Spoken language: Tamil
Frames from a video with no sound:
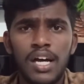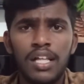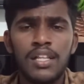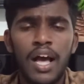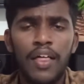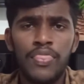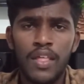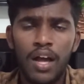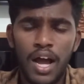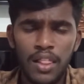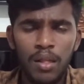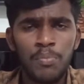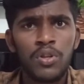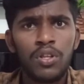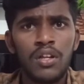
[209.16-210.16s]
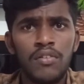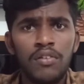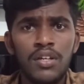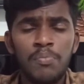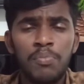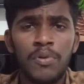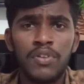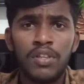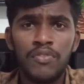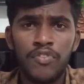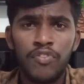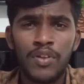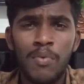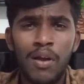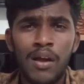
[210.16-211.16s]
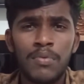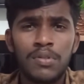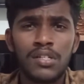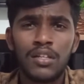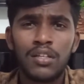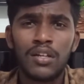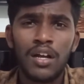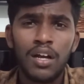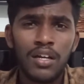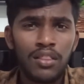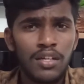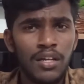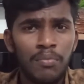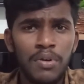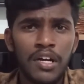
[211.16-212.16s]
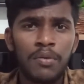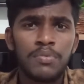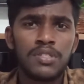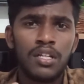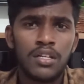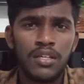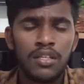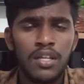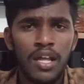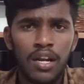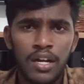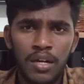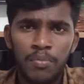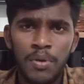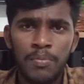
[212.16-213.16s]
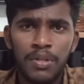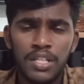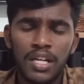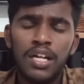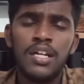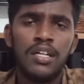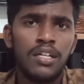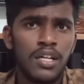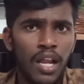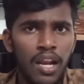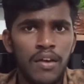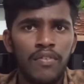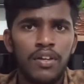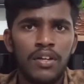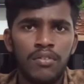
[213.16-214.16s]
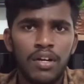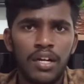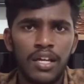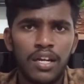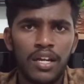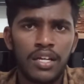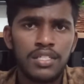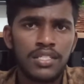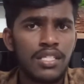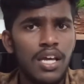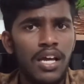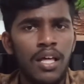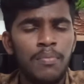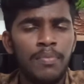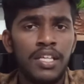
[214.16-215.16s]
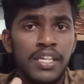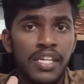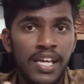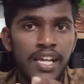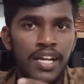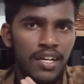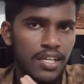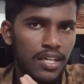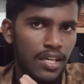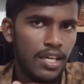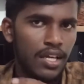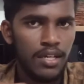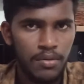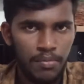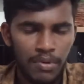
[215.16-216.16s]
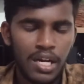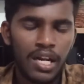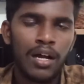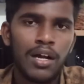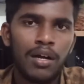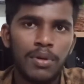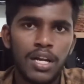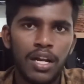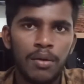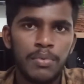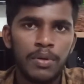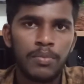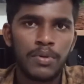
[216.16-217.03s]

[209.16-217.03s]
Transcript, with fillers: அது அந்த அதை பொறுத்தளவுக்கு இப்போ வந்து ஃபிஃப்டி மெகா பிக்சல் வந்திருக்காங்க தேர்ட்டி மெகா பிக்சல் இது ரெண்டுமே பார்த்திங்கன்னா நல்லாவே இருக்கும்னு நினைக்கிறேன் கைஸ் அதை பற்றி நீங்கள் என்ன நினைக்கிங்க மறக்காங்க மண்ணில் கமெண்ட்